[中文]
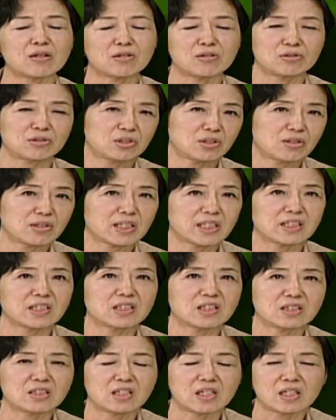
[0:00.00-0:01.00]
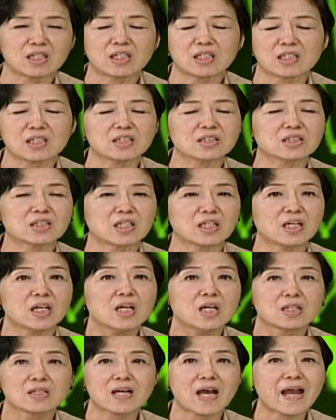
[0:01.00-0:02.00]
有时候跟精神科医生
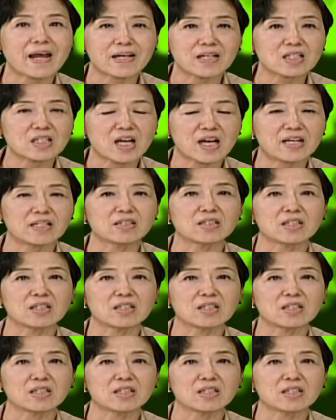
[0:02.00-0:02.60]
谈一谈